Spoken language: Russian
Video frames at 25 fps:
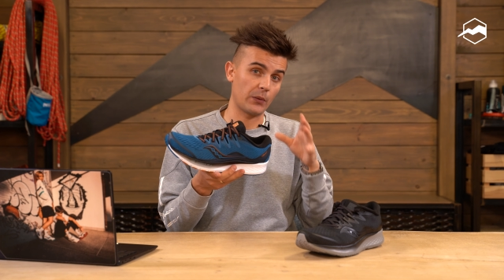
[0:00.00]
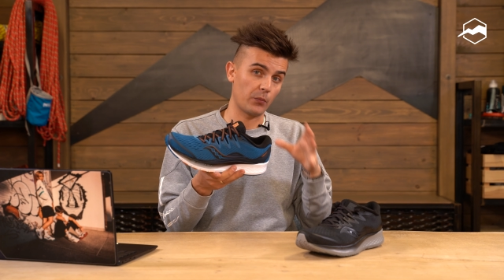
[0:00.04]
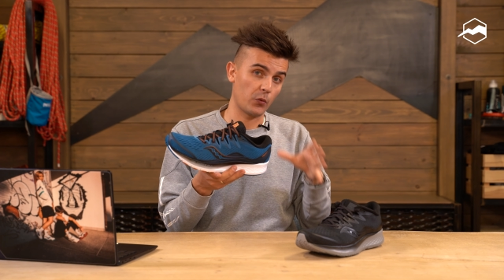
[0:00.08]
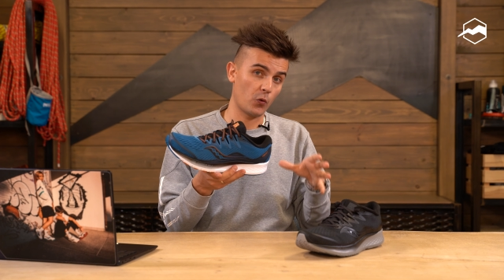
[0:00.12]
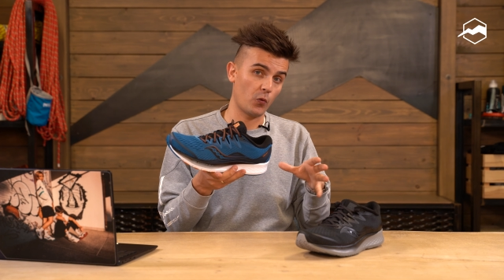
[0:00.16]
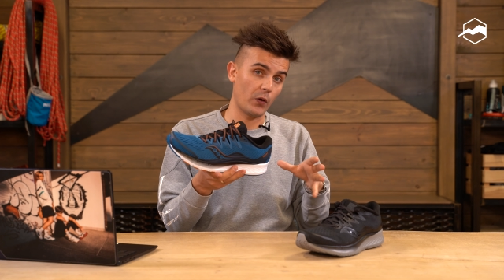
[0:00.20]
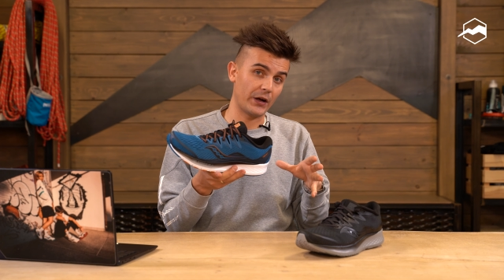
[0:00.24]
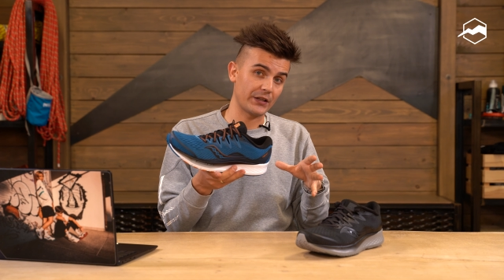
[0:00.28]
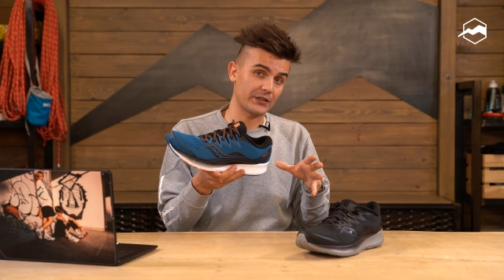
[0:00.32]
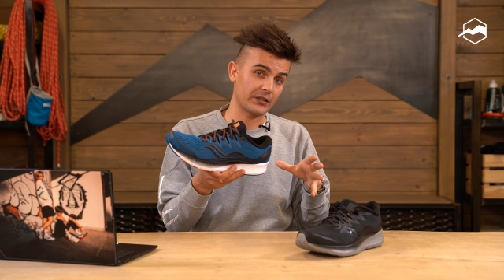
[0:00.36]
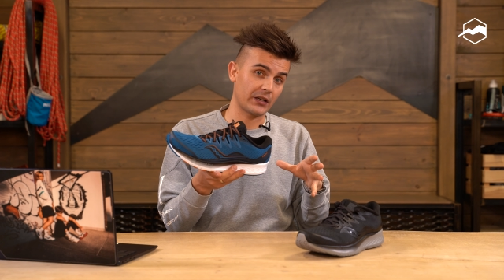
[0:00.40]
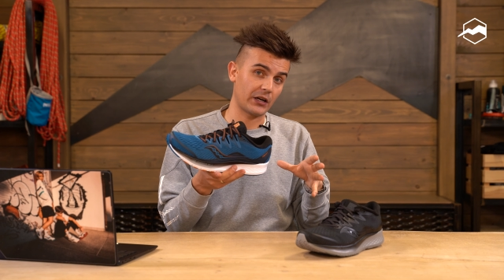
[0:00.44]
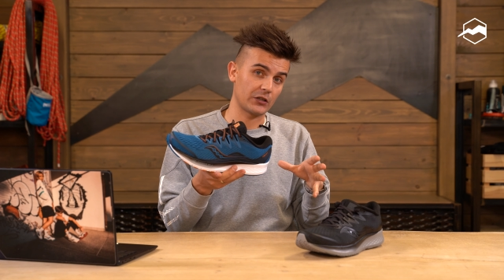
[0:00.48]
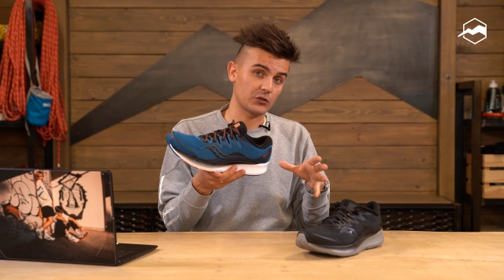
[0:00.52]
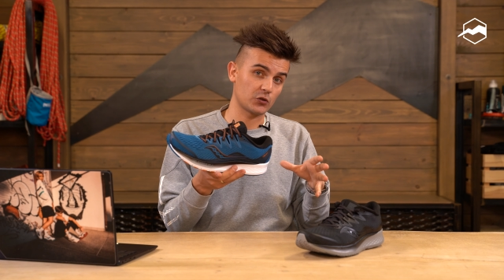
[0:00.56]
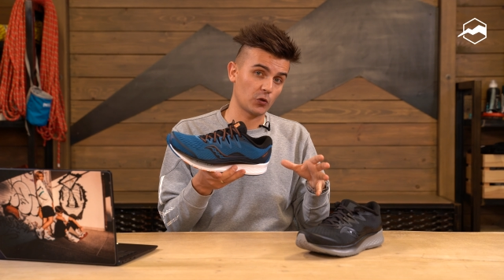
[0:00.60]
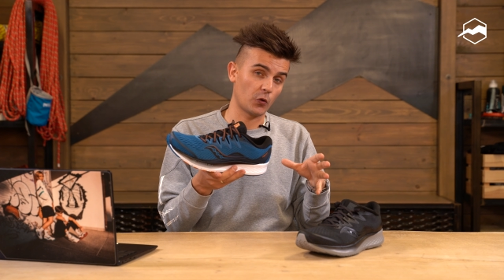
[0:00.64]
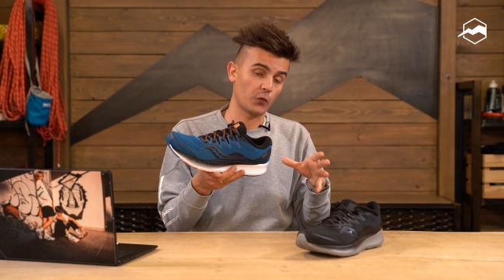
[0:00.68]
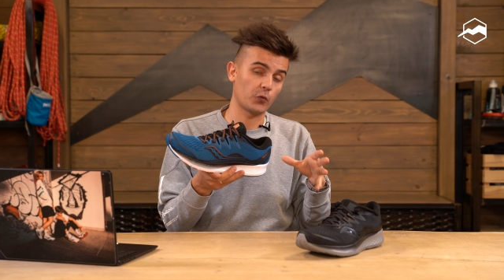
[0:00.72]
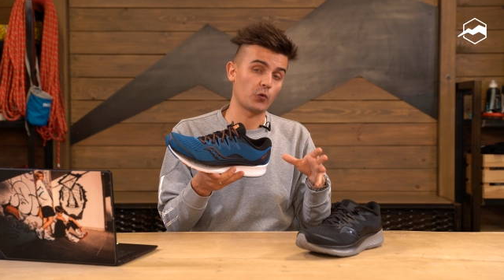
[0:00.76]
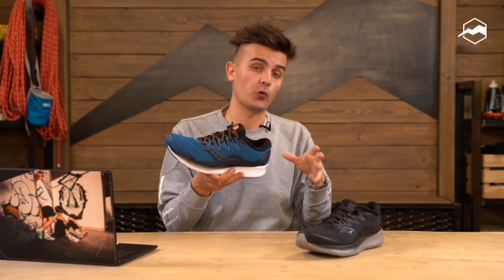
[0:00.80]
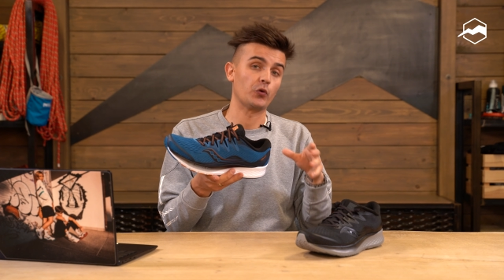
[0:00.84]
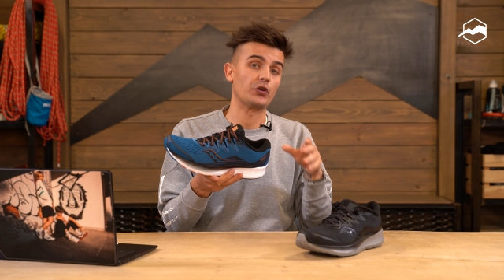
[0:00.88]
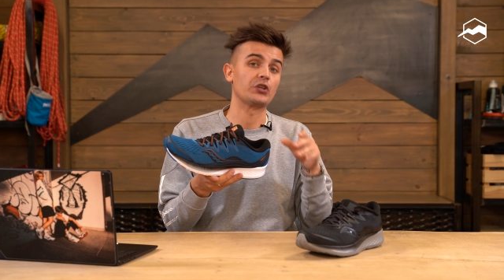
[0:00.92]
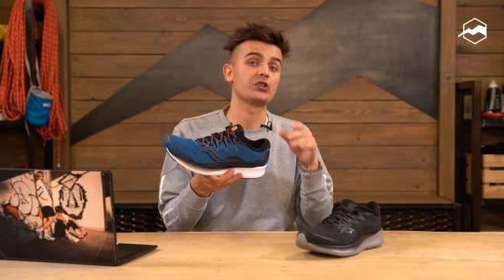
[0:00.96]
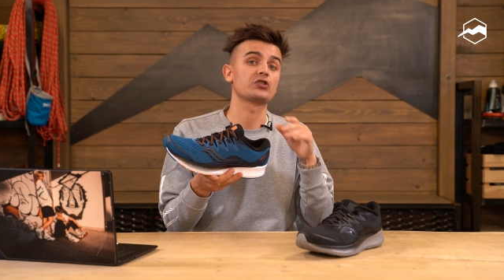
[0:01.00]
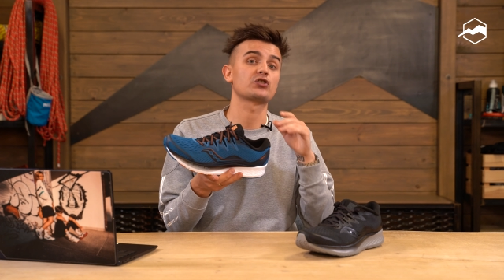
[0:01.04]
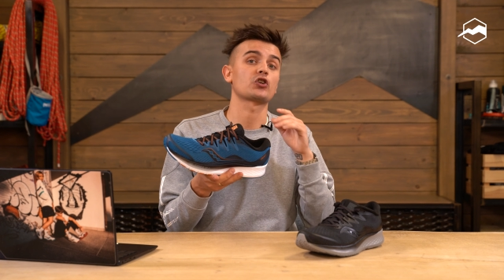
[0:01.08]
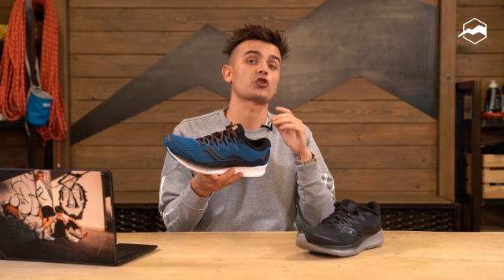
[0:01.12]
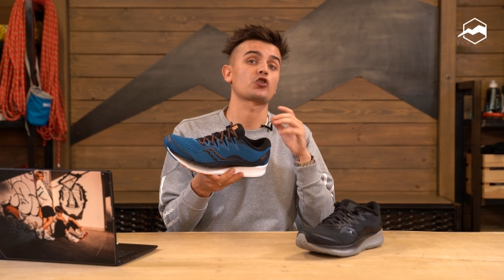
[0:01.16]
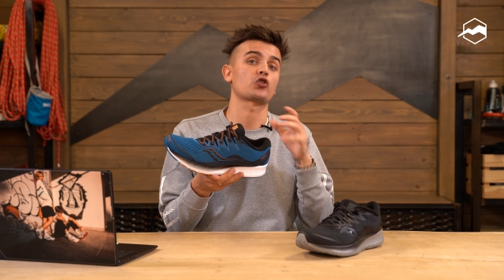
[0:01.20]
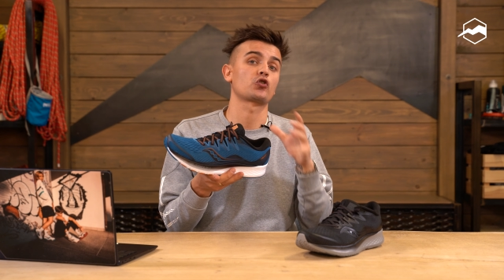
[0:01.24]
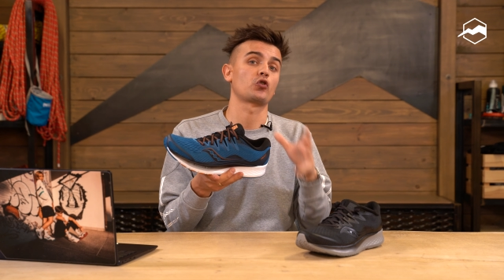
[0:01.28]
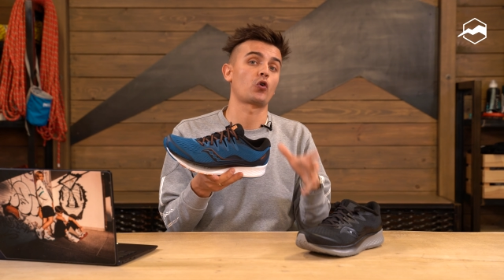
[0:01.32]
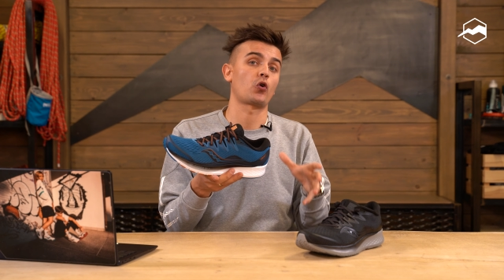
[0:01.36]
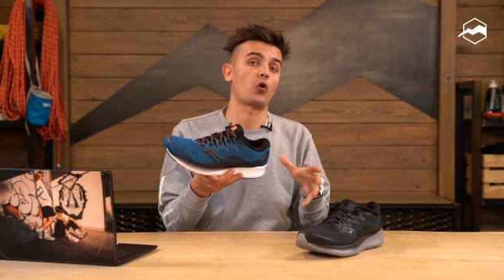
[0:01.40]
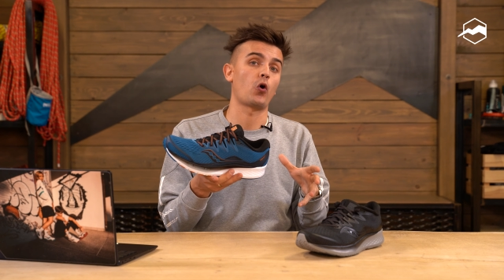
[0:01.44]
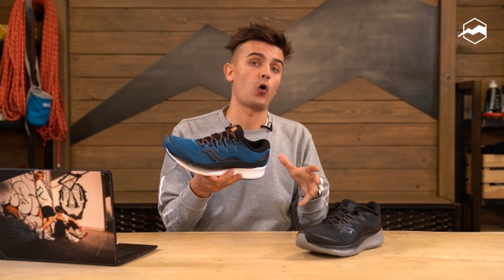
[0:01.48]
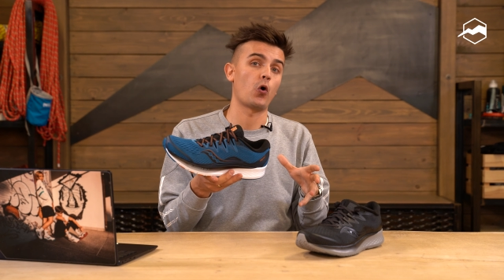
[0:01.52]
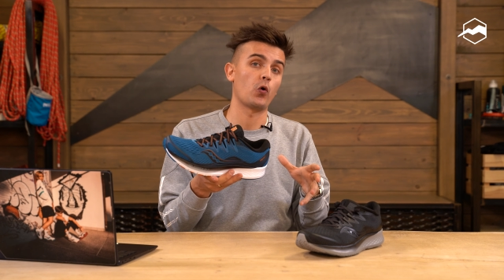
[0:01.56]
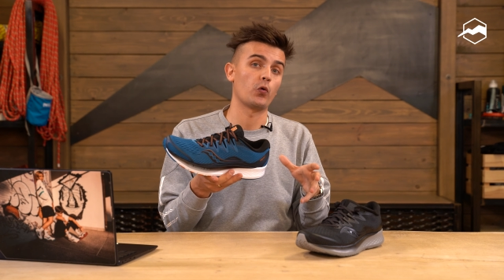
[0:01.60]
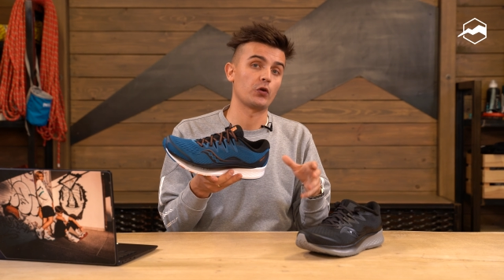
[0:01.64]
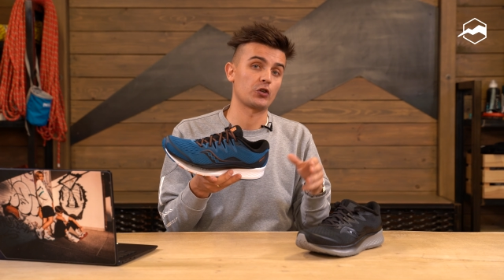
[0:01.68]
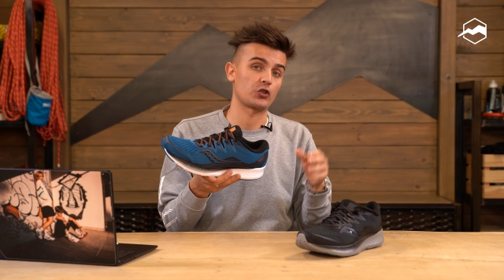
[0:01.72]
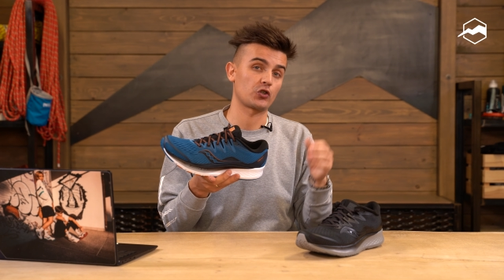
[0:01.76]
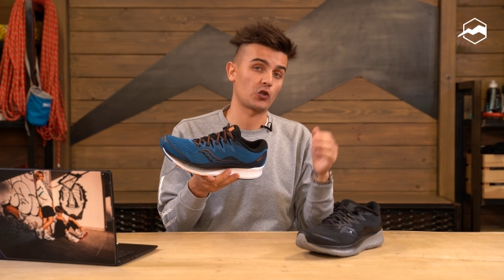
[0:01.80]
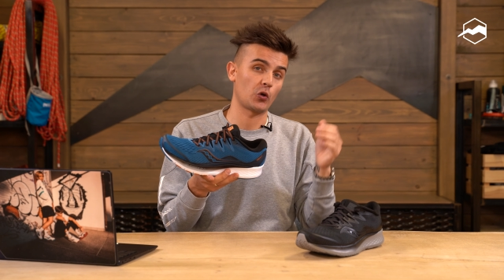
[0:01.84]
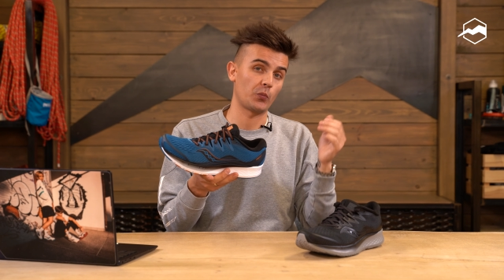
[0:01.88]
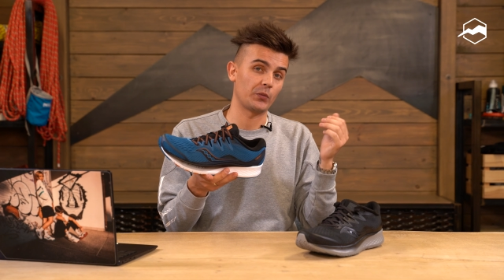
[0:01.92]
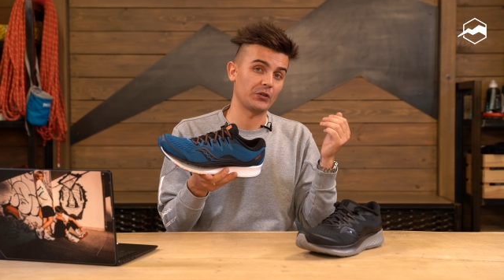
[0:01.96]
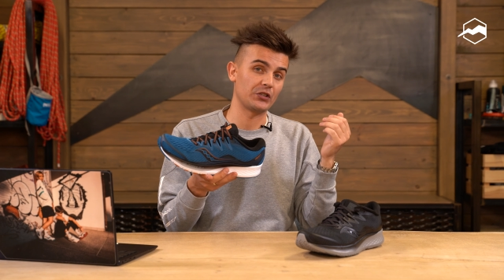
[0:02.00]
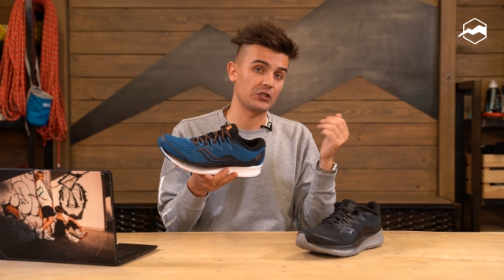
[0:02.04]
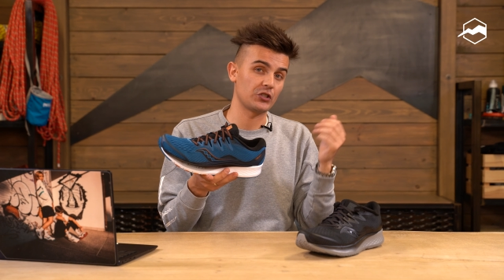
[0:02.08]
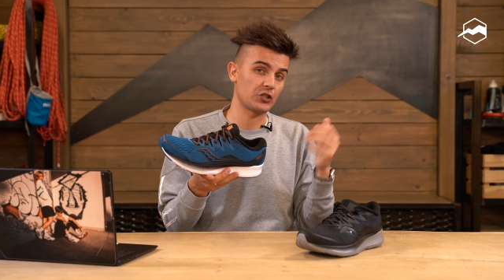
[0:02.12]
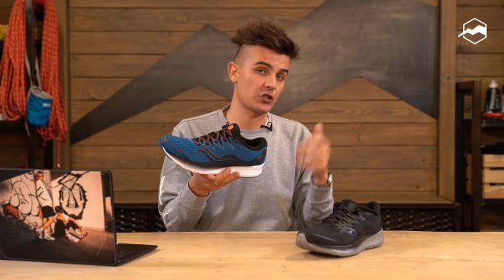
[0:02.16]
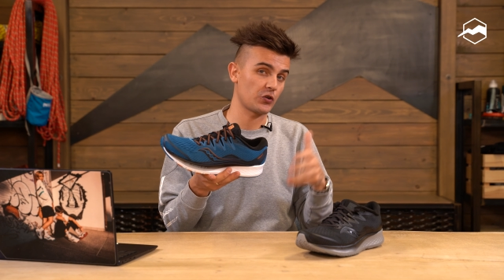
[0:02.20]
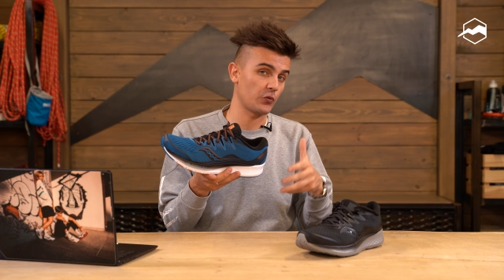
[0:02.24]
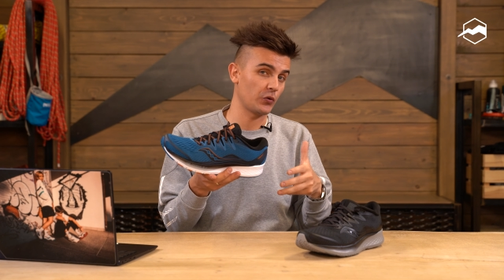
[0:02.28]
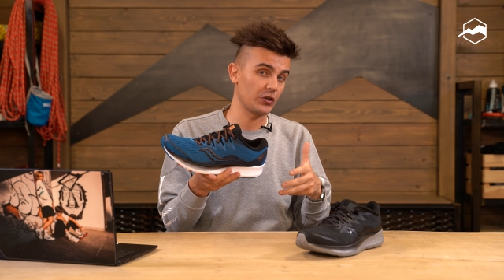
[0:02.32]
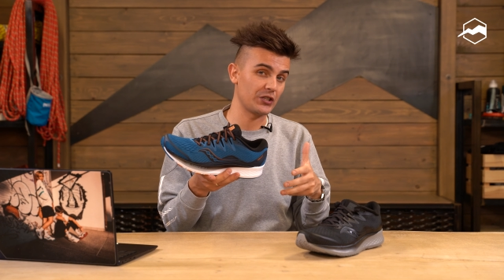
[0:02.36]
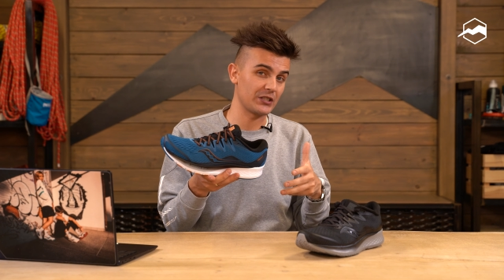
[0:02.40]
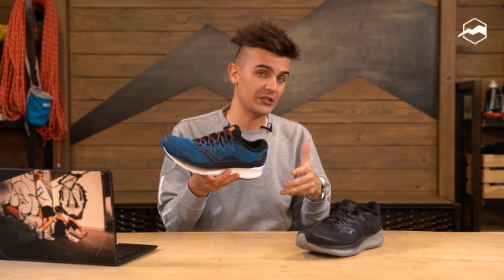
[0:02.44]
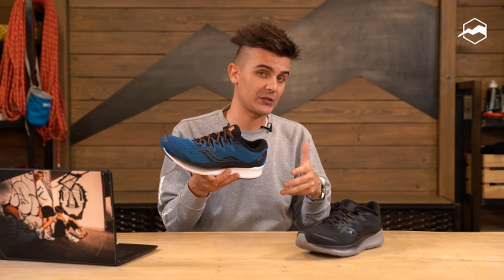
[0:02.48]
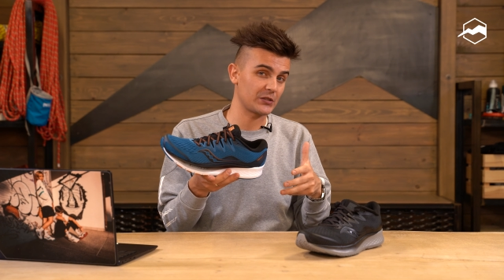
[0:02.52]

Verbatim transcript: обувать кроссовку и зашнуровывать, чтобы ничего